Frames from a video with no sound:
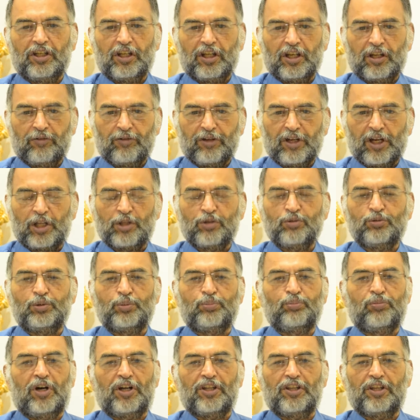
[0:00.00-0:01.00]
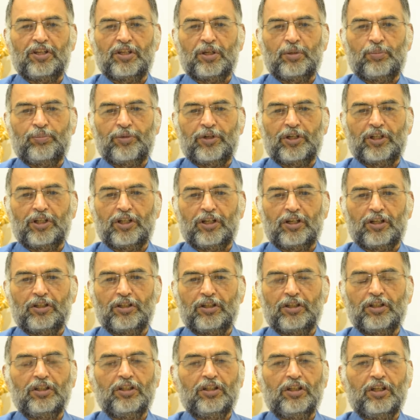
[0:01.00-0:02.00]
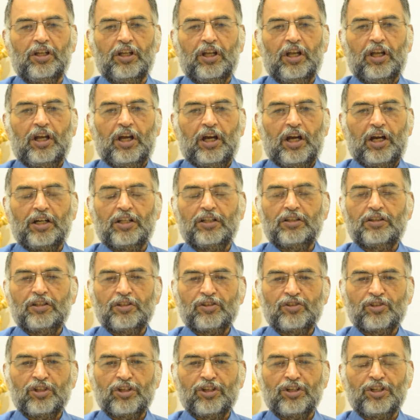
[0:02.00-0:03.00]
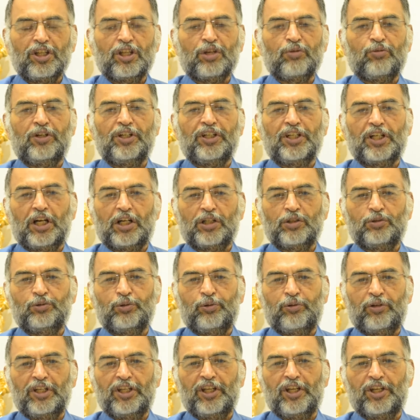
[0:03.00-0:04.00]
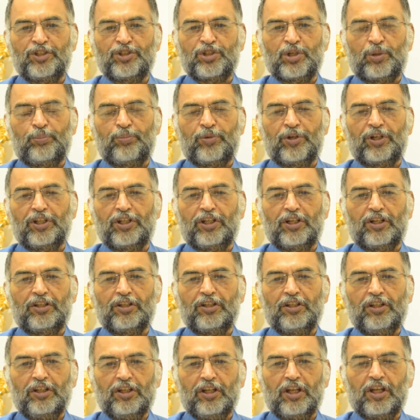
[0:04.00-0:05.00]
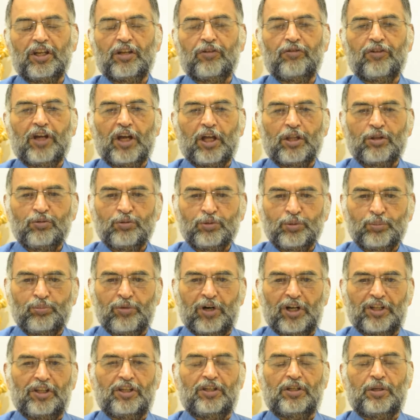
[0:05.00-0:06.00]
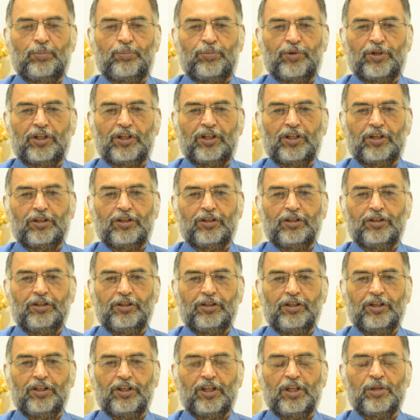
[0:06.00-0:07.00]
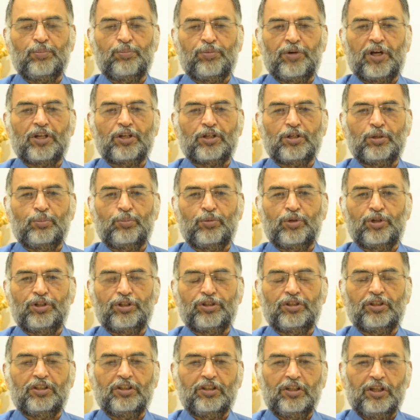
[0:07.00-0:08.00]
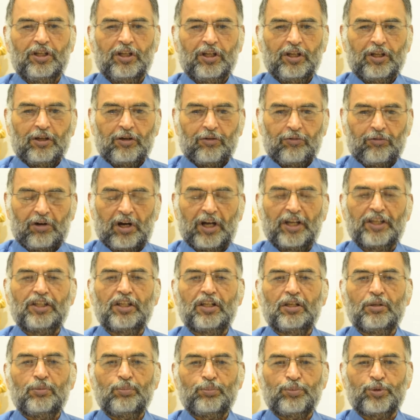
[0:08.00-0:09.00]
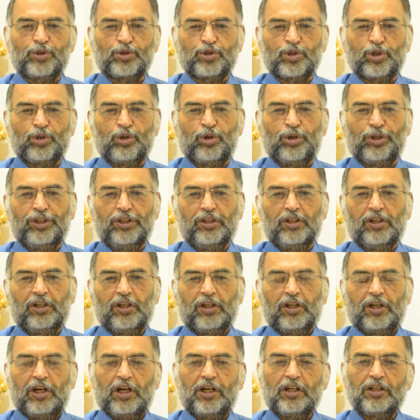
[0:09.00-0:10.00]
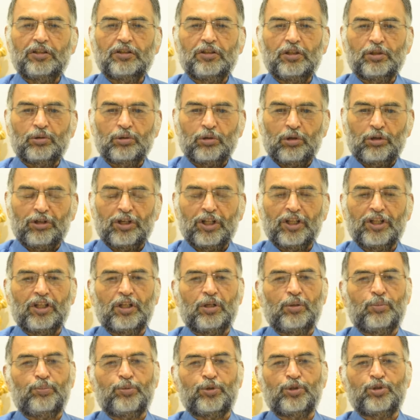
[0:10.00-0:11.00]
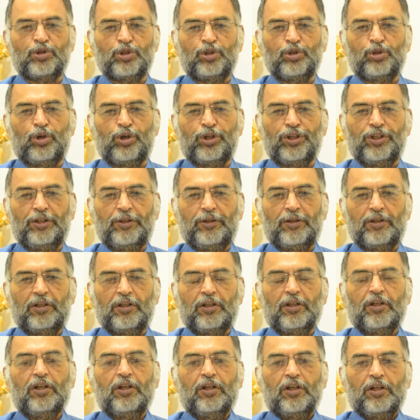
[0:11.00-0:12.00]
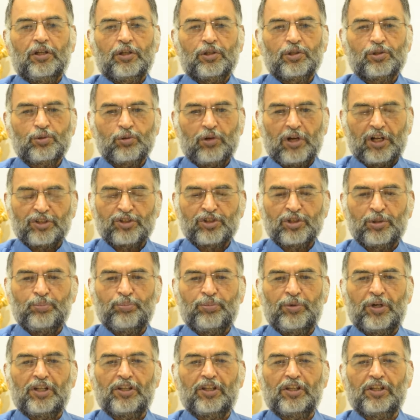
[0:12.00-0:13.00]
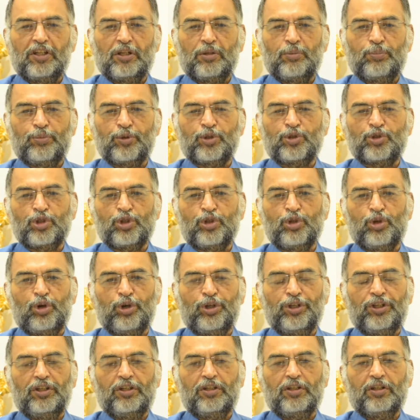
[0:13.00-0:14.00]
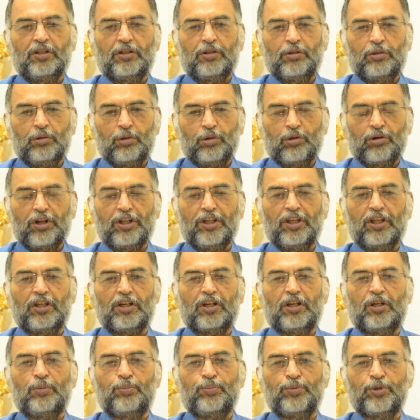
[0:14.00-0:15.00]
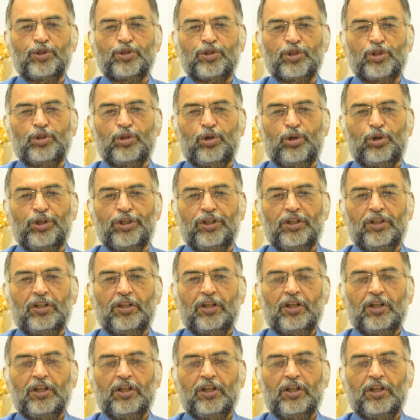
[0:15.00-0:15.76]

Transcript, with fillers: எனவே அதுவும் பாதிக்கப்படுகிறது அடுத்து சிறுநீர் வழியாகவும் வெளியேற்றப்படுகிறது எனவே அதுவும் பாதிக்கப்படுகிறது இதை பார்க்கும் பொழுது வாயில் புற்றுநோய் அடுத்து தொண்டையில் புற்றுநோய் சுவாச பாதையில் புற்றுநோய் நுரையீரல் புற்றுநோய்